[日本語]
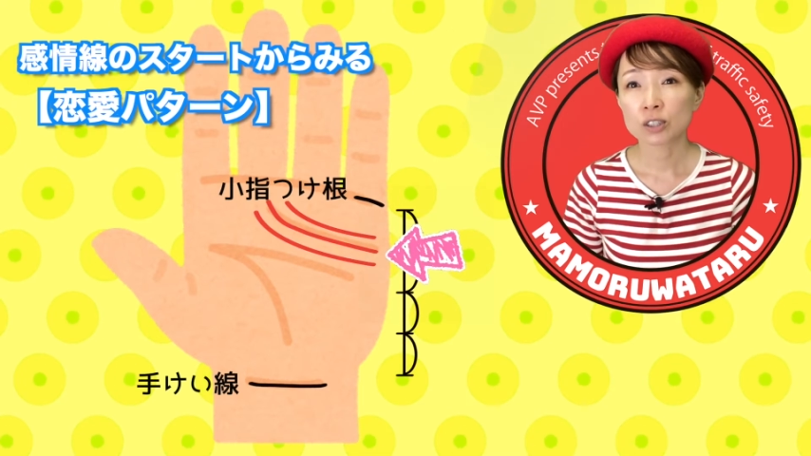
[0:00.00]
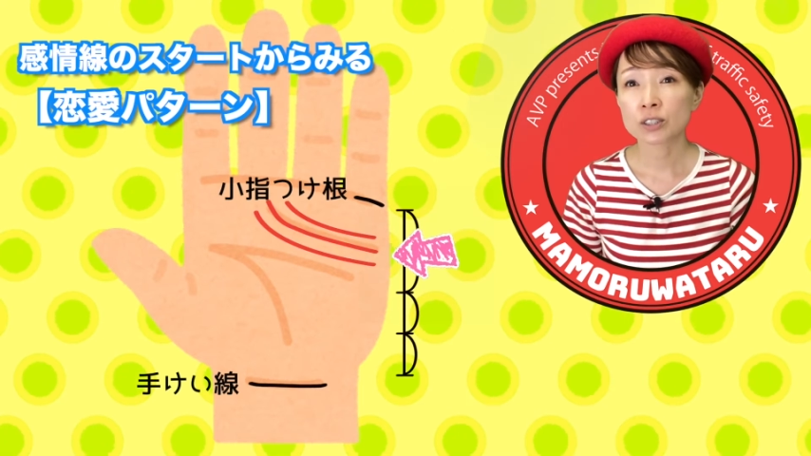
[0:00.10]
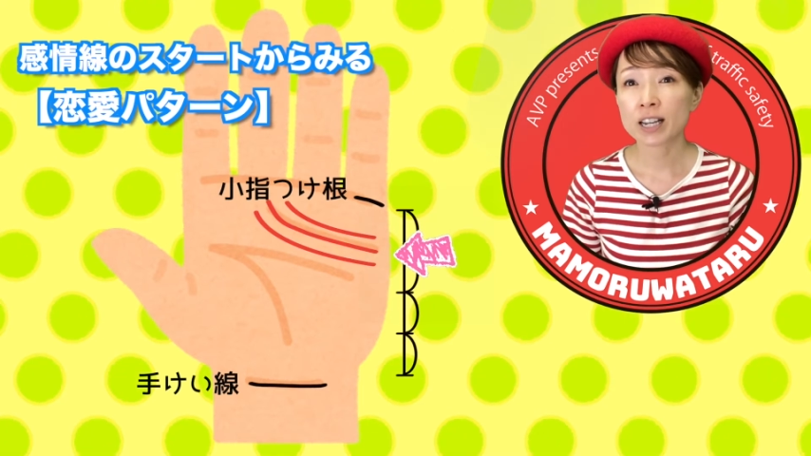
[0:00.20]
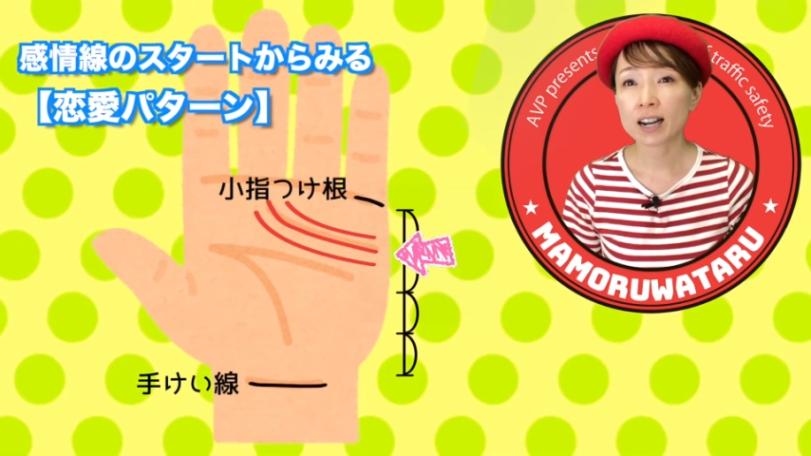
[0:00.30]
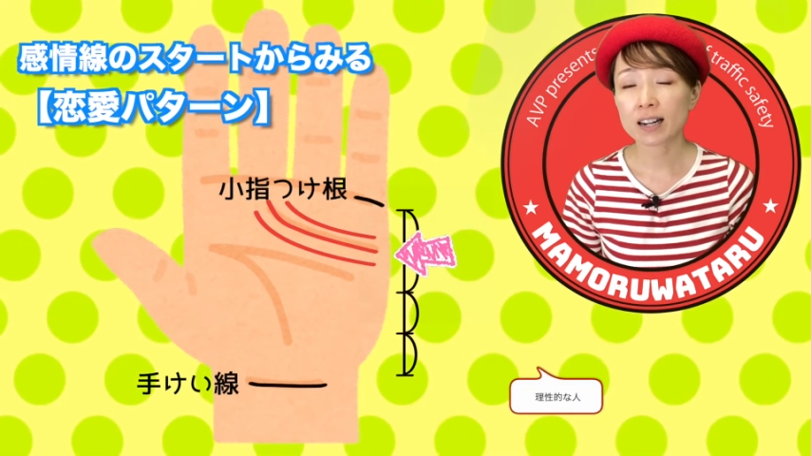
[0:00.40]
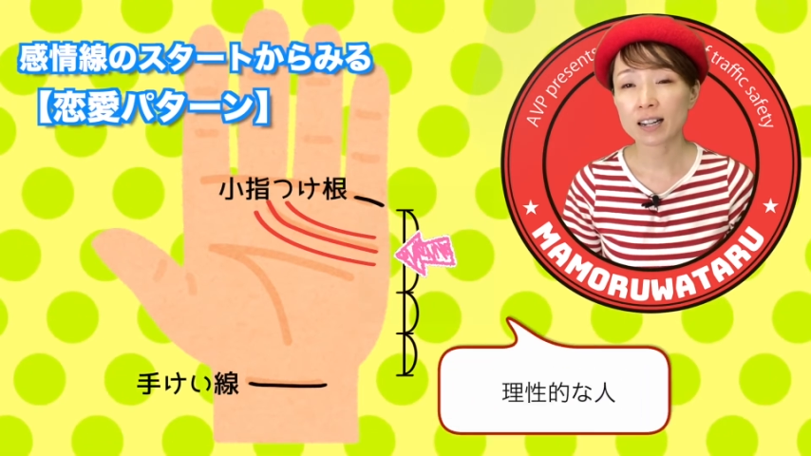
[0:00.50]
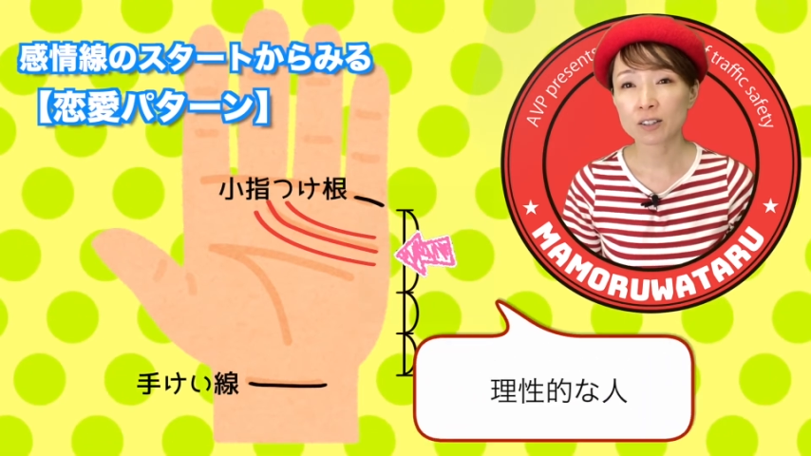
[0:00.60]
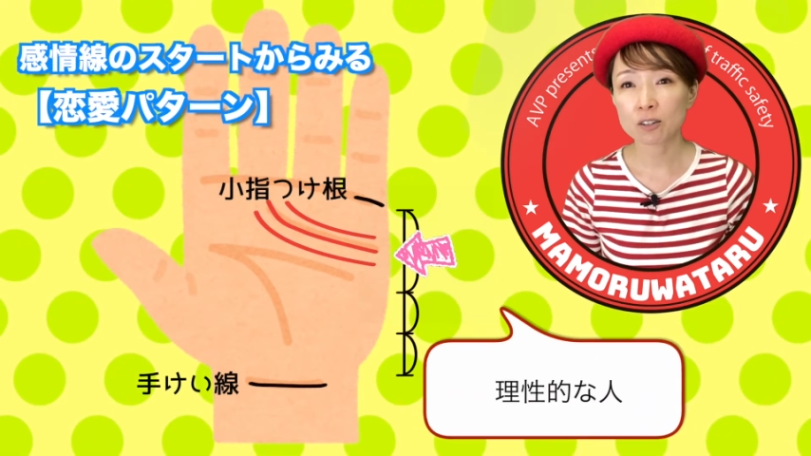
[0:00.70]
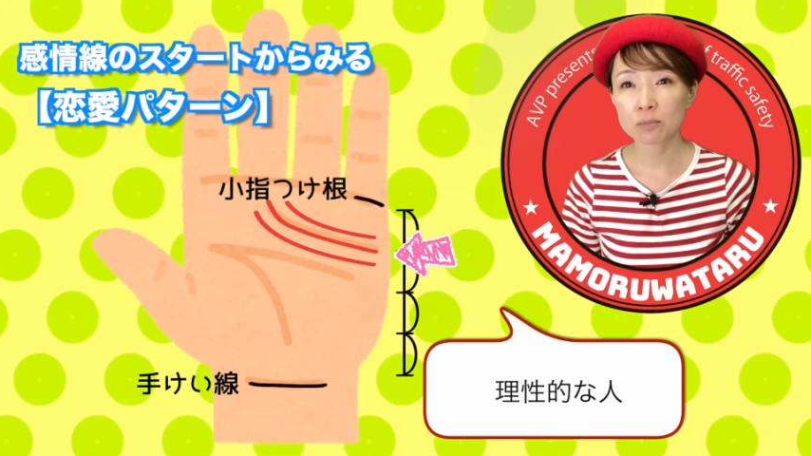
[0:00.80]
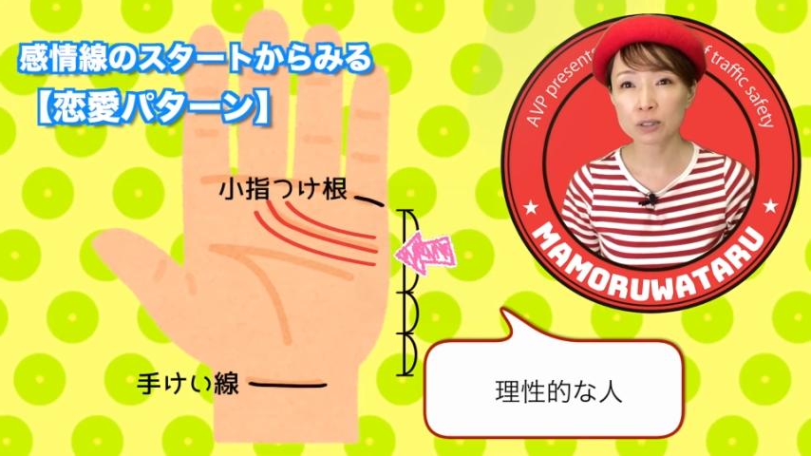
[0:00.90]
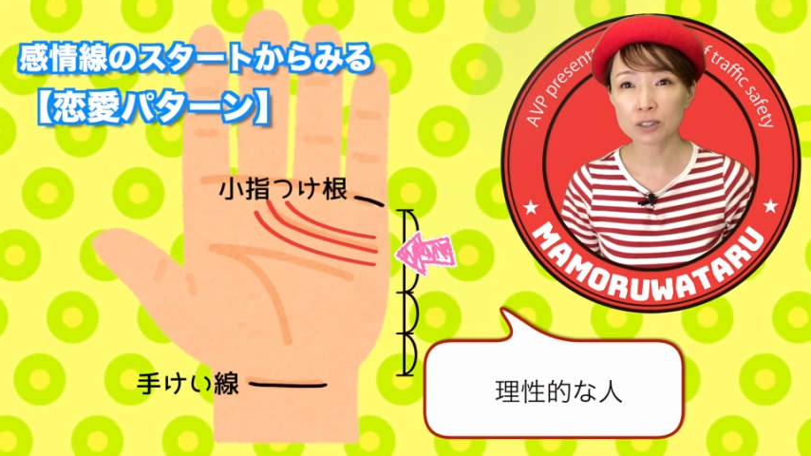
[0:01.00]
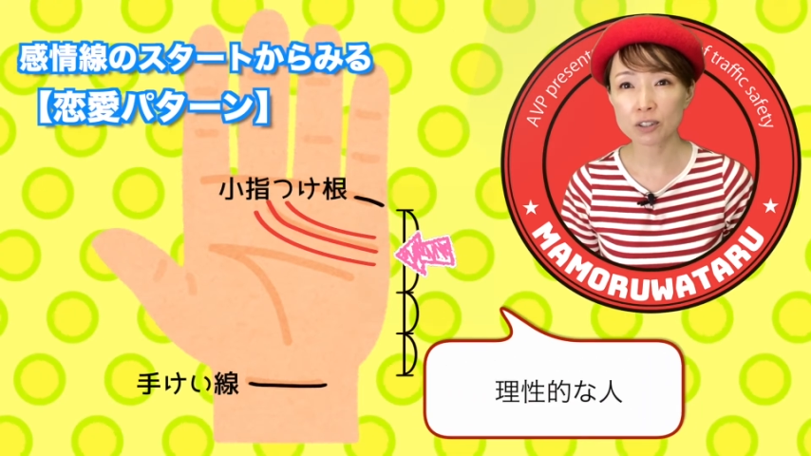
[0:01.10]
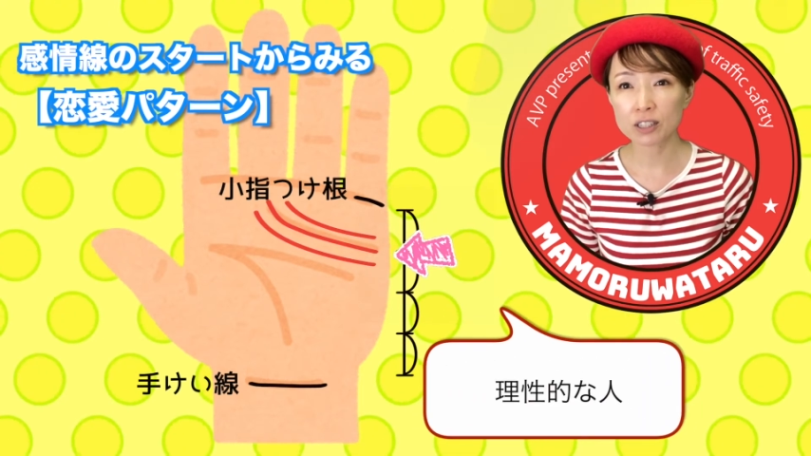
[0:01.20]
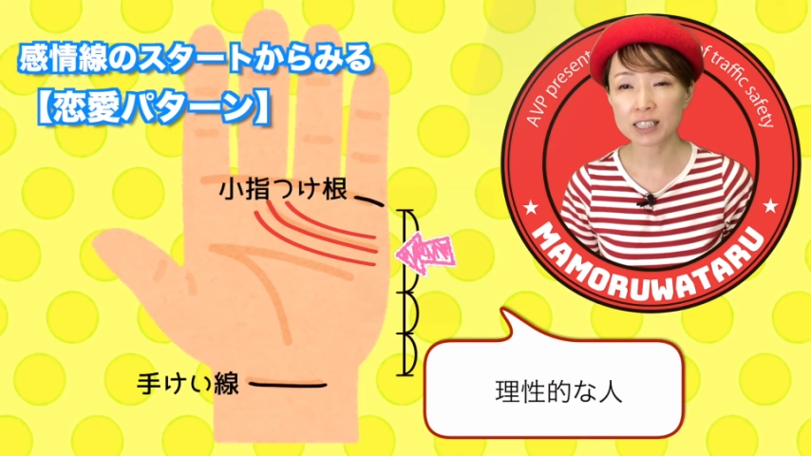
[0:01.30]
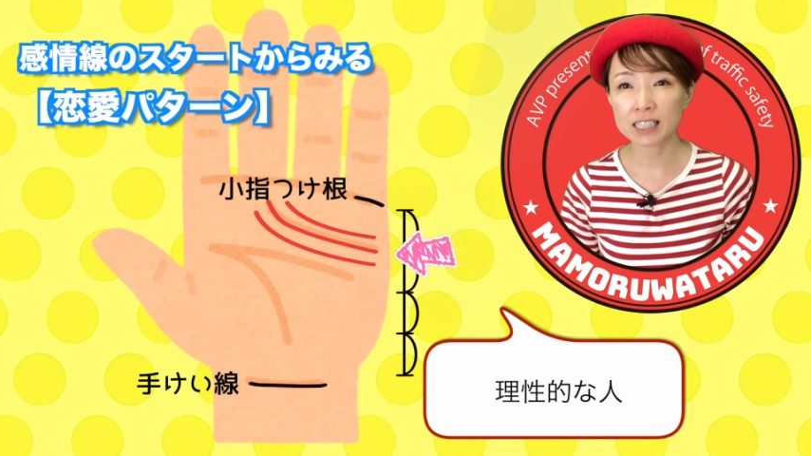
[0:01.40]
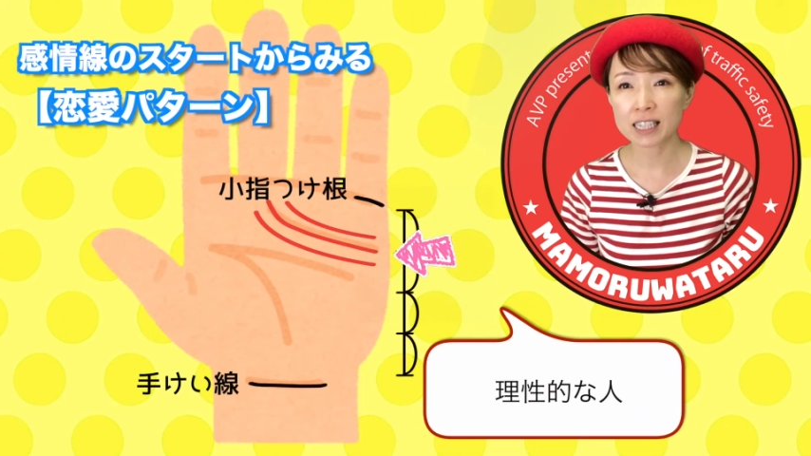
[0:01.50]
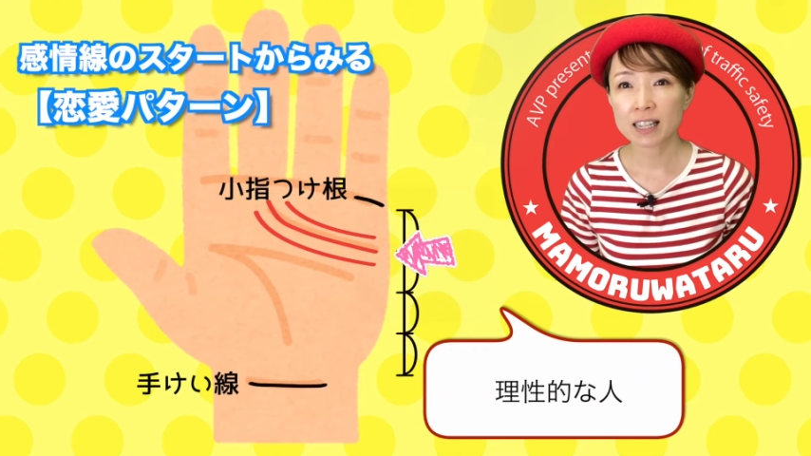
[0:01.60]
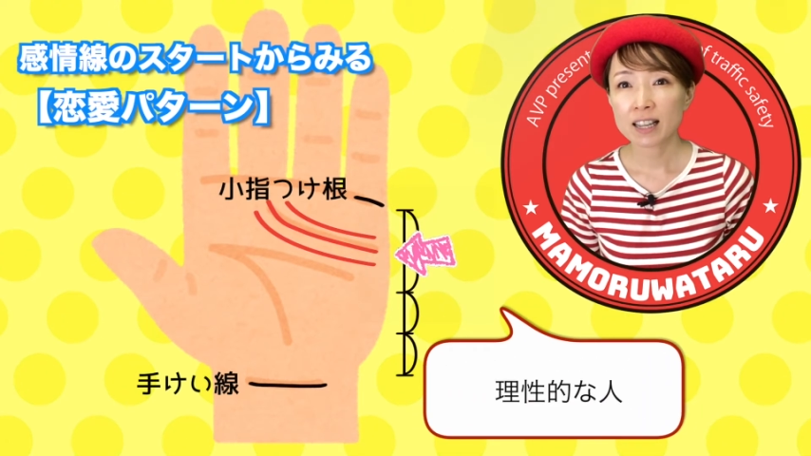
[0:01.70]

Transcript: う上から4分の1